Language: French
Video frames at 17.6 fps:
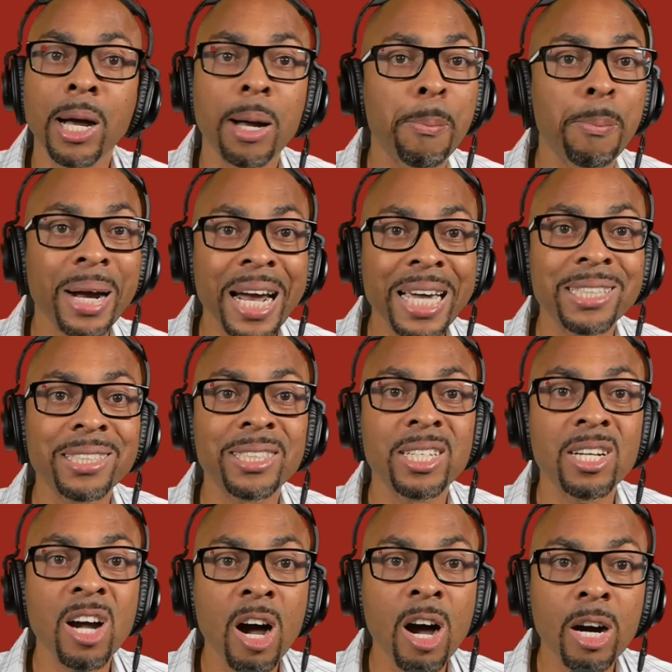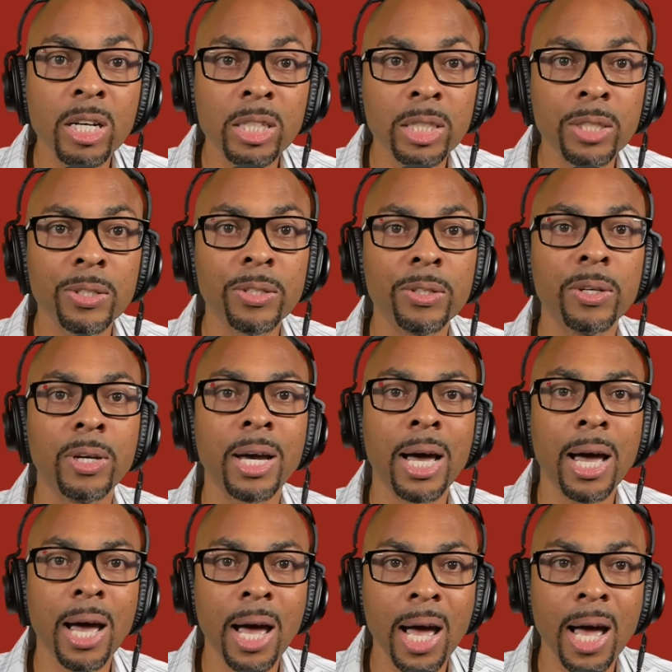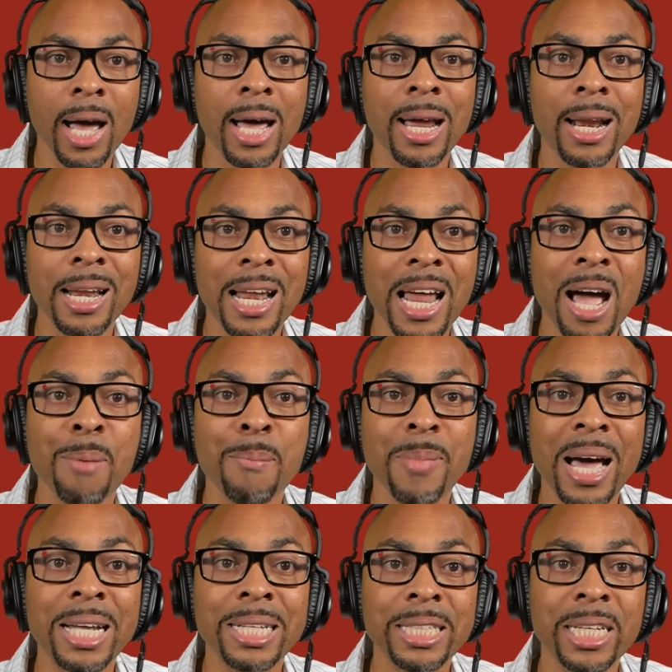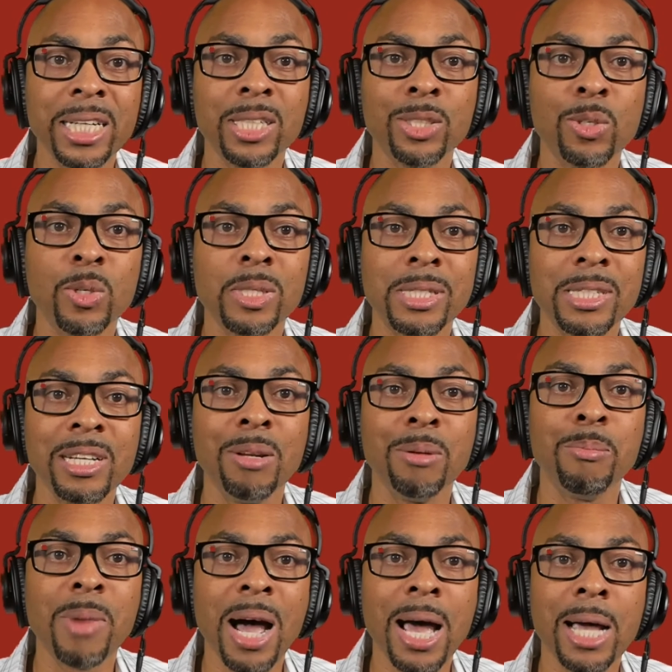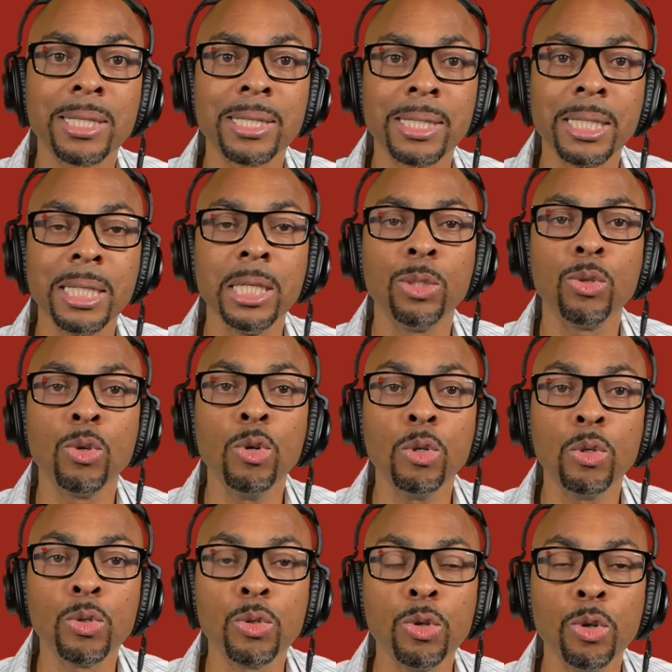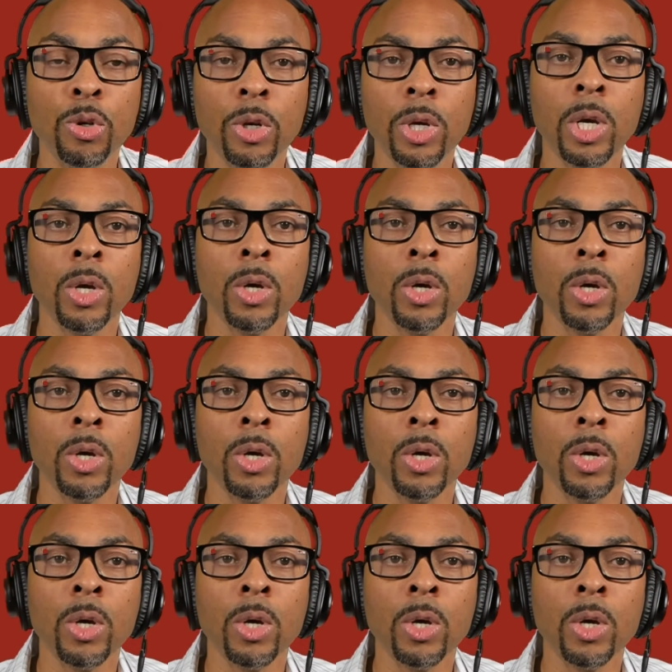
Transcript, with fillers: prenne garde à la manière dont il bâtit dessus